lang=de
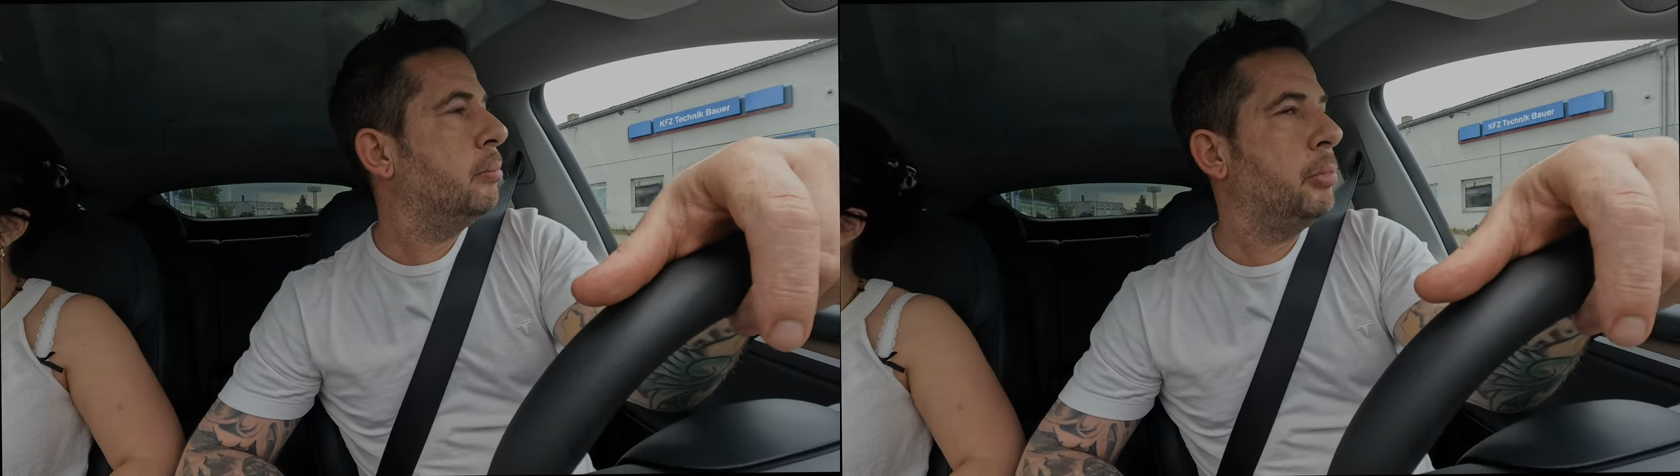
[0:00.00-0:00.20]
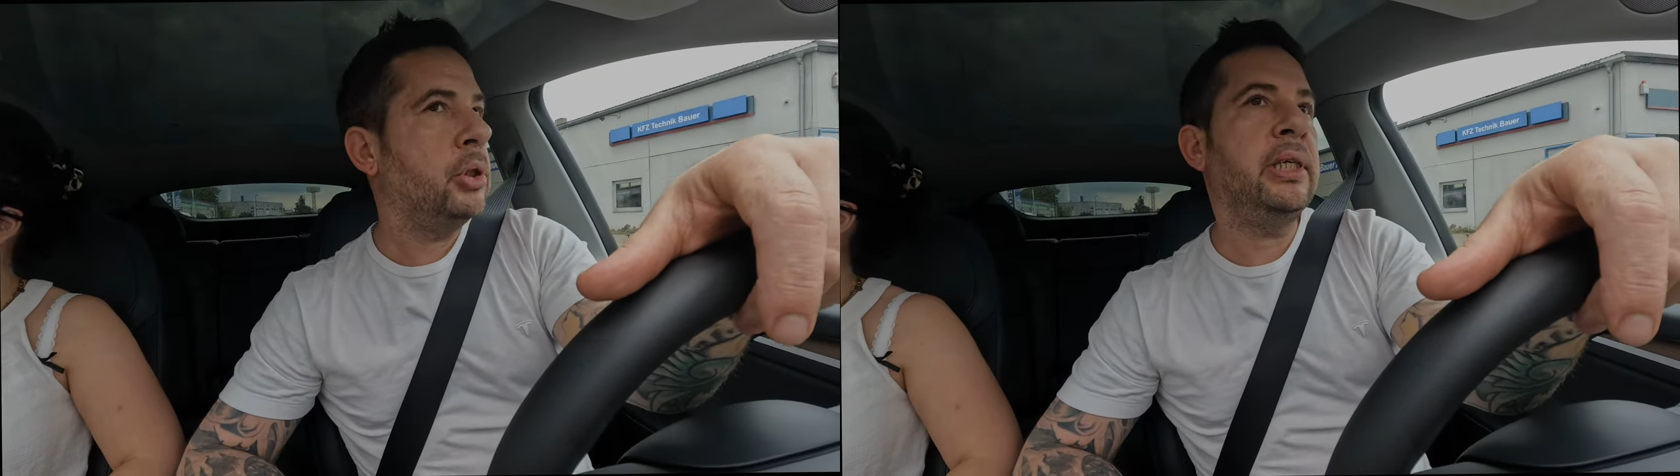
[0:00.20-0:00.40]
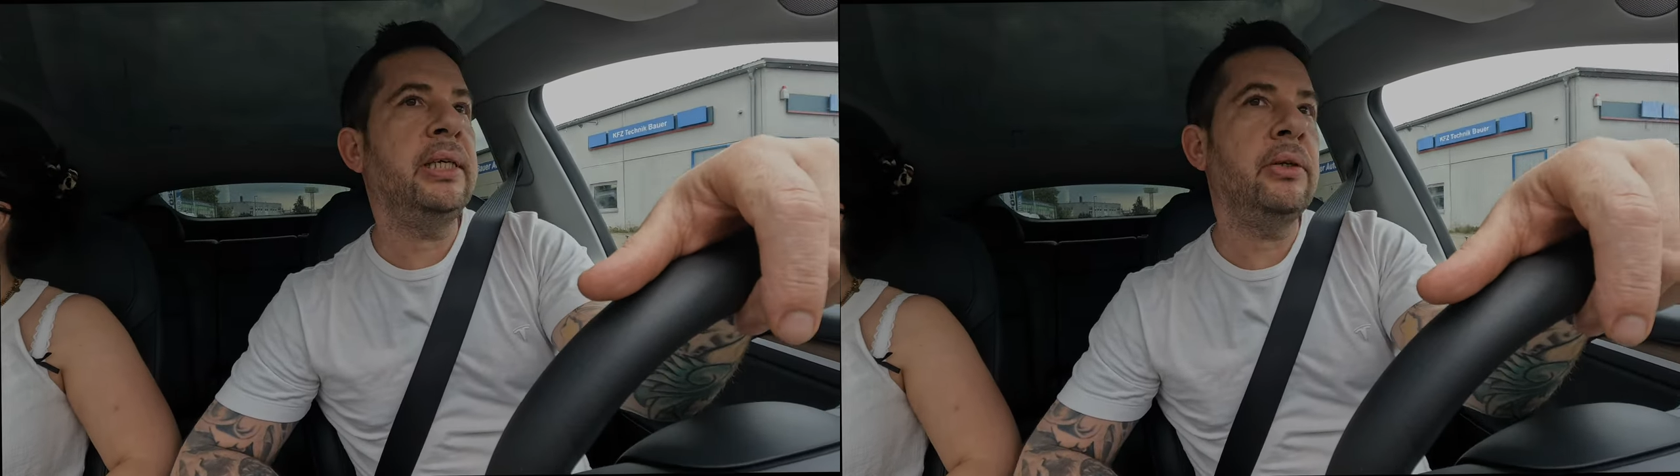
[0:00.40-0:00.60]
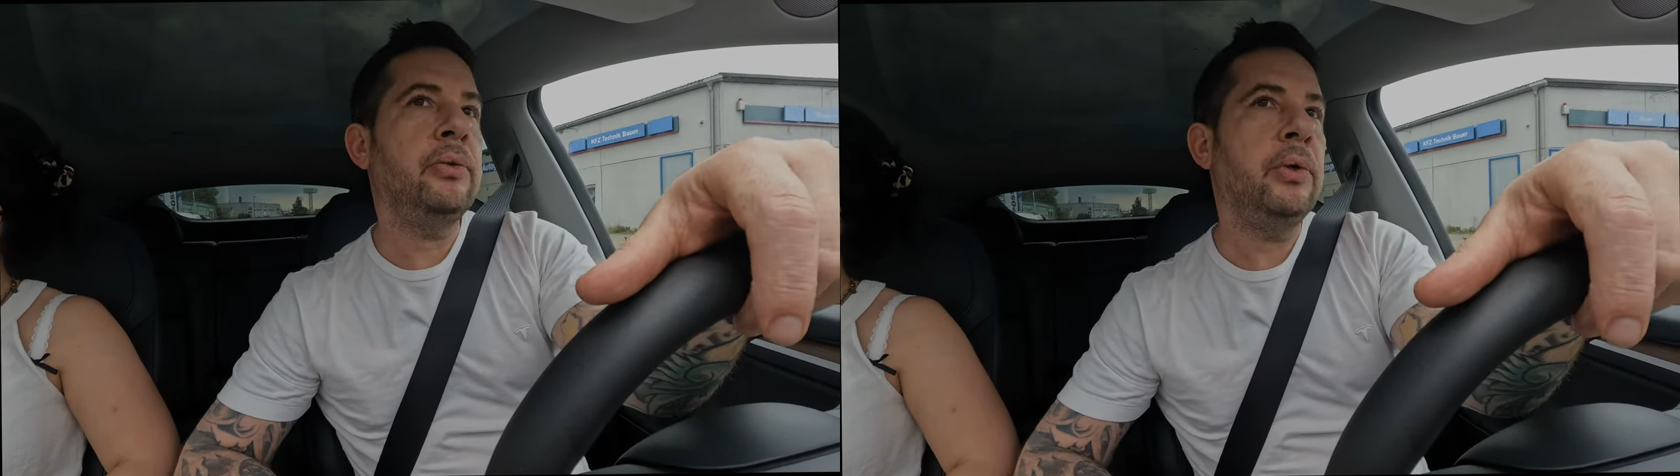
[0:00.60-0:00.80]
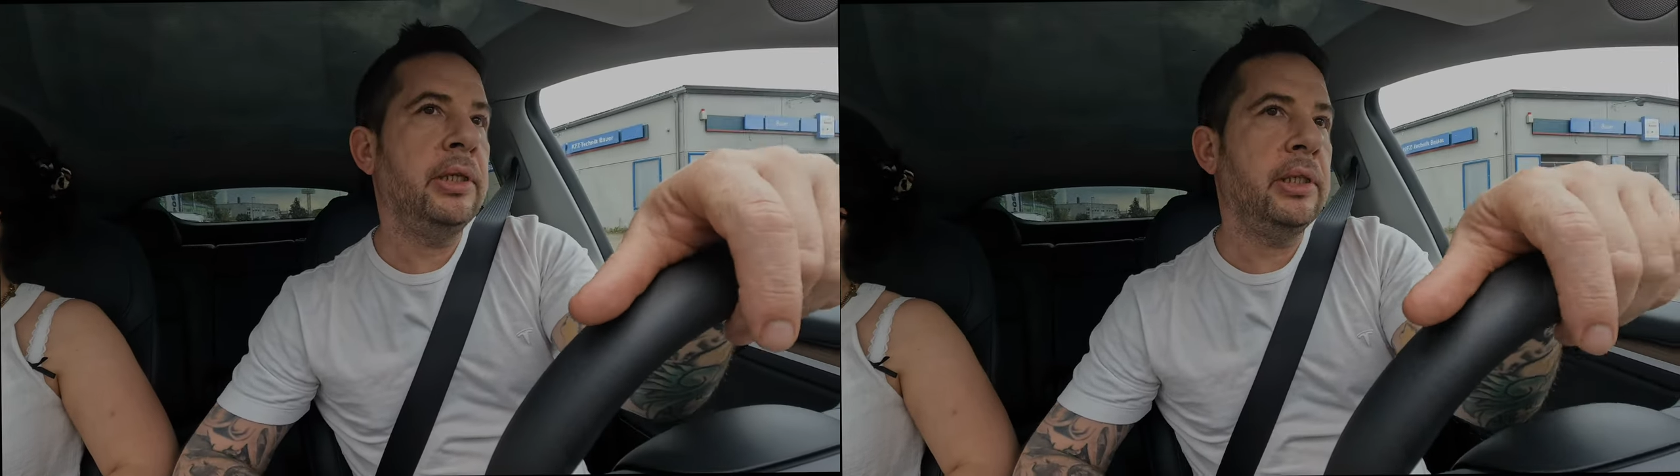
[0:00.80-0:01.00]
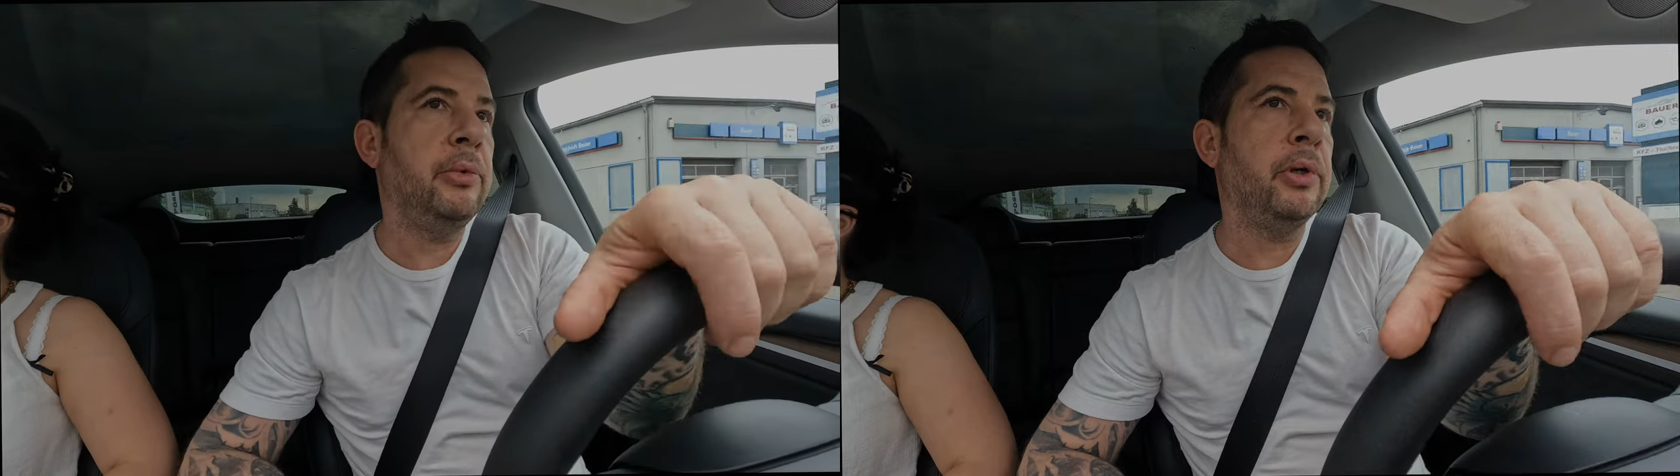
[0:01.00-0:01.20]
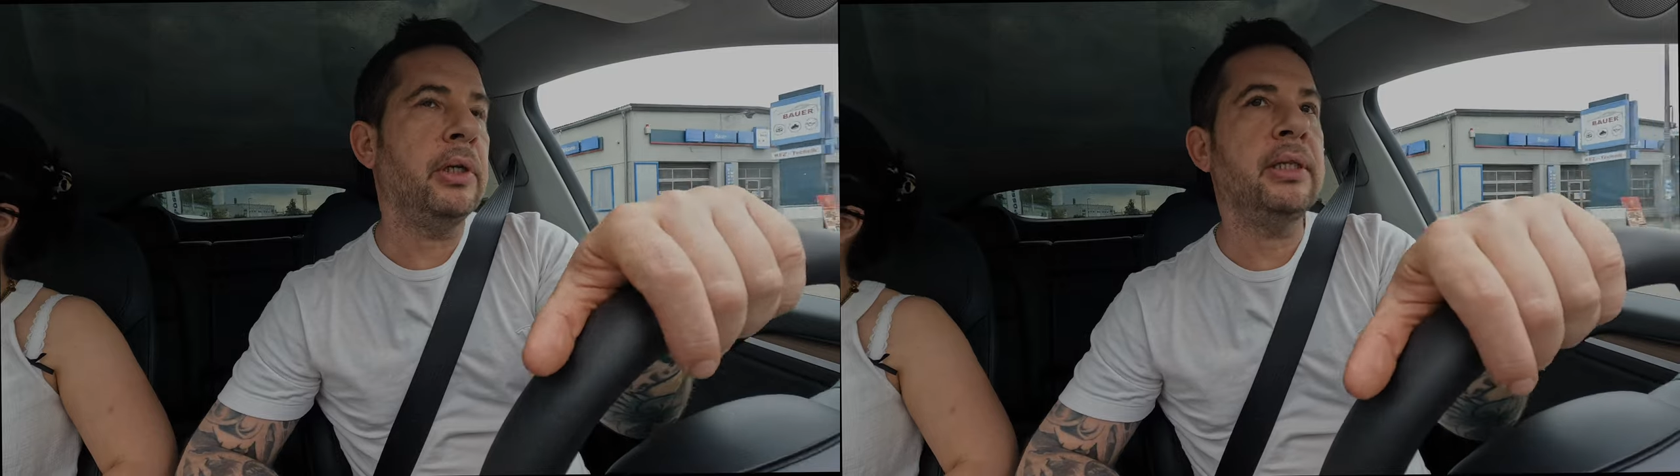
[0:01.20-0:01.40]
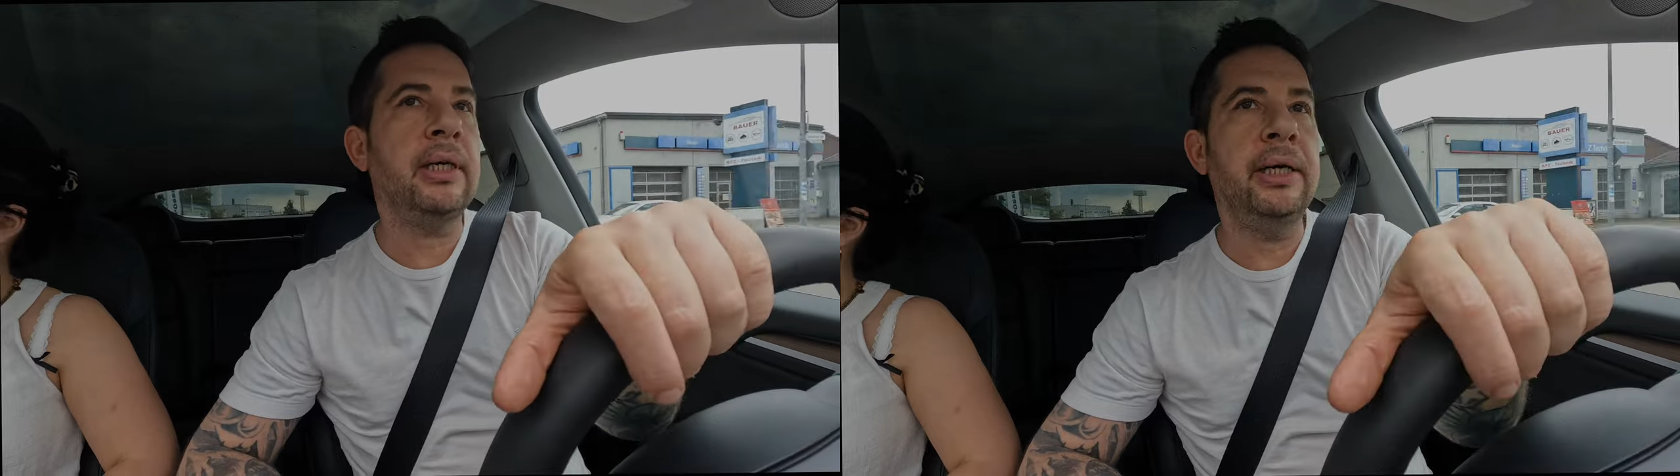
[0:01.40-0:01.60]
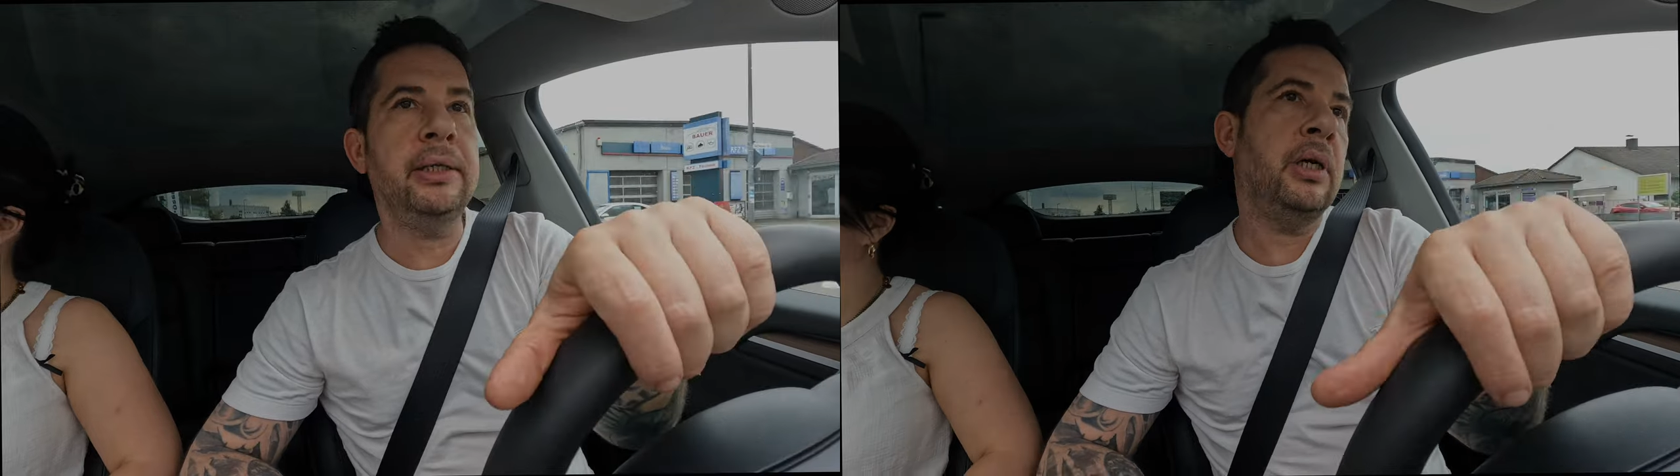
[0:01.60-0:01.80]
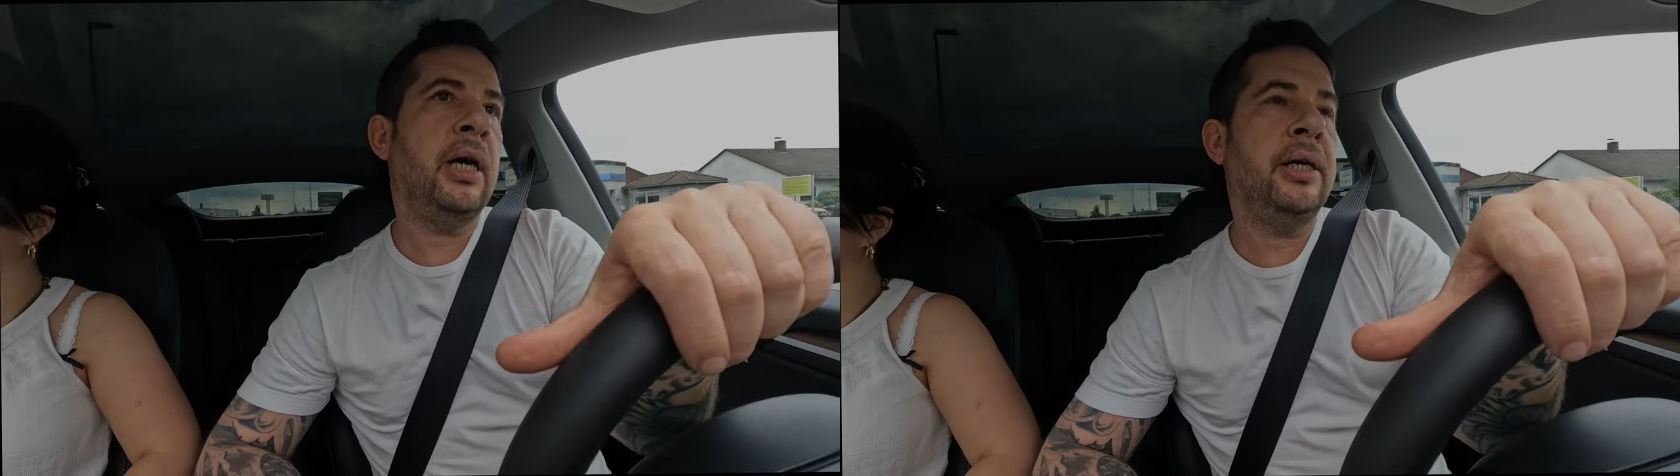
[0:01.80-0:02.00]
besteht natürlich die Möglichkeit,
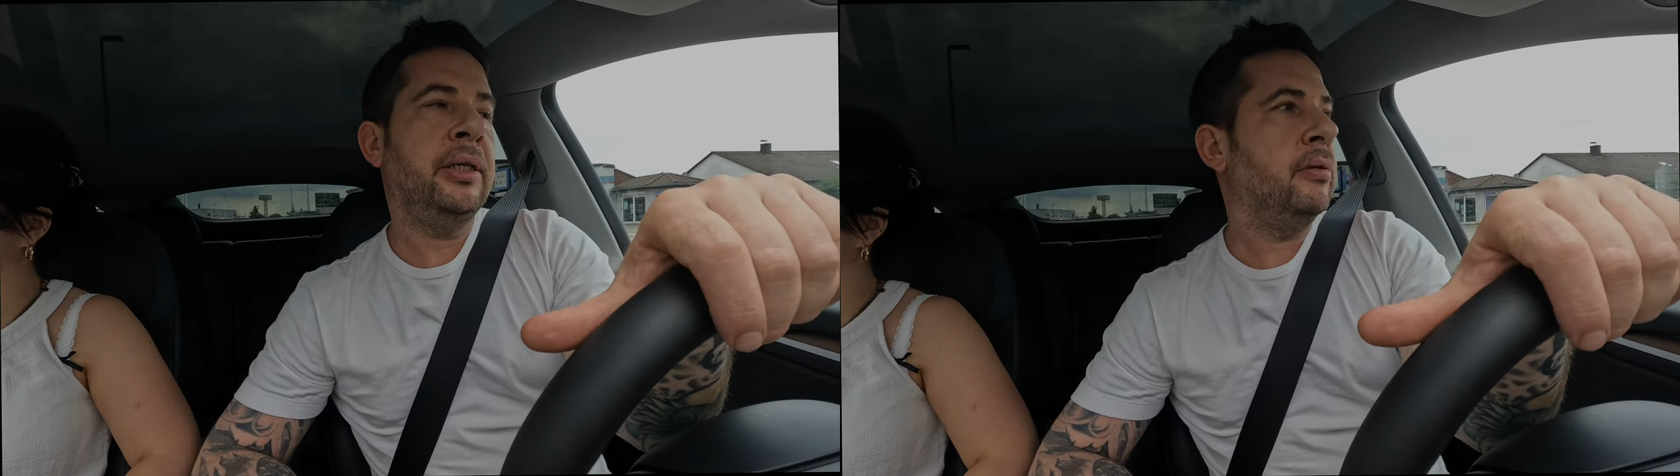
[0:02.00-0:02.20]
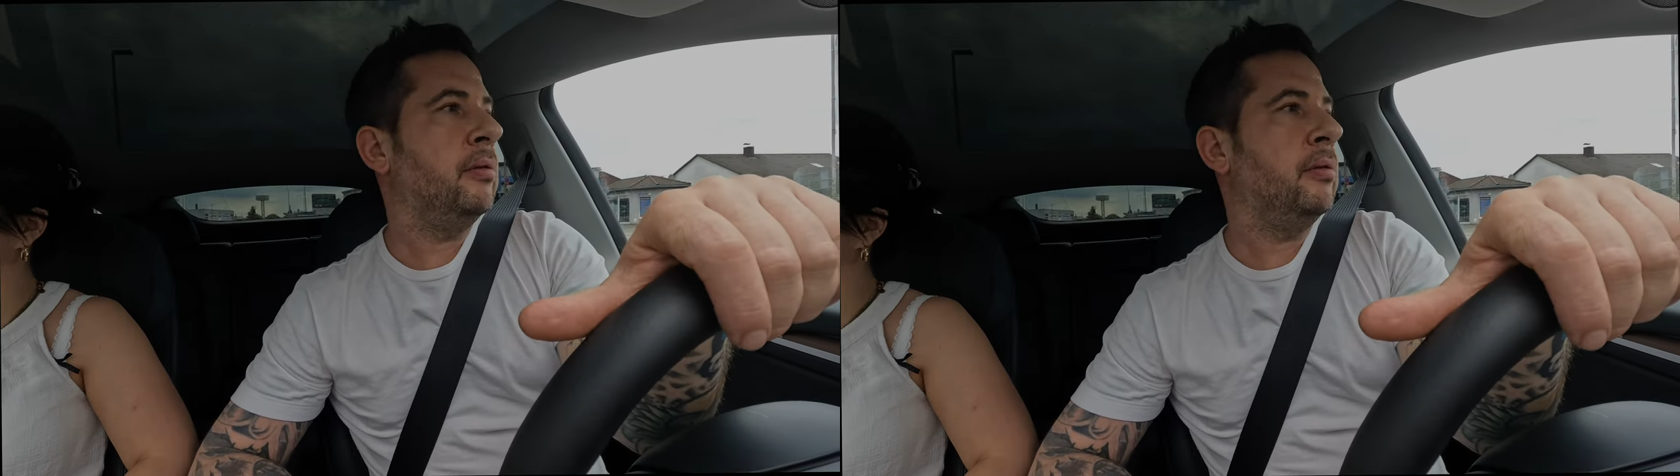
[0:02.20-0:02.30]
ein